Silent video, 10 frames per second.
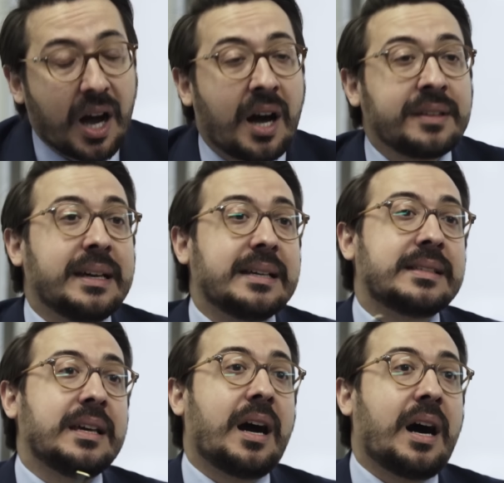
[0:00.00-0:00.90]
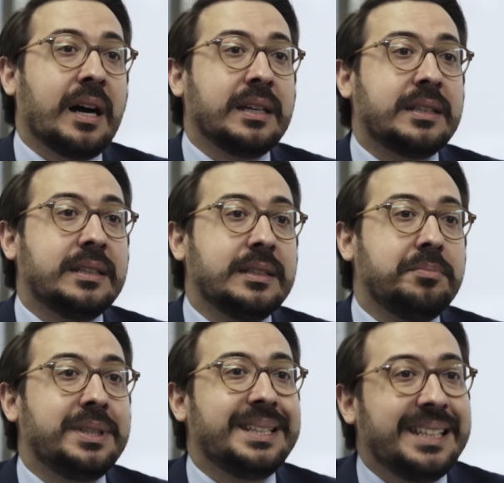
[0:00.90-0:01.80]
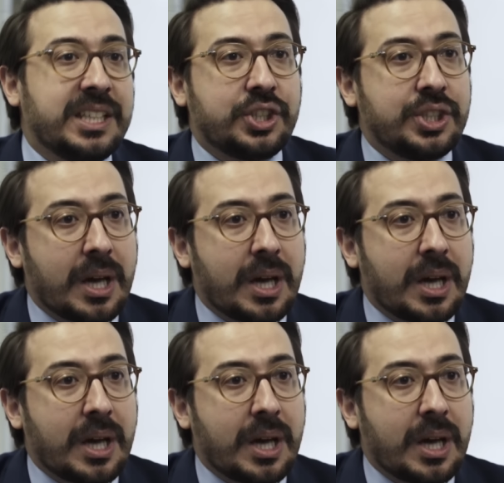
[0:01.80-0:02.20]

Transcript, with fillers: anayasaya aykırı bir iş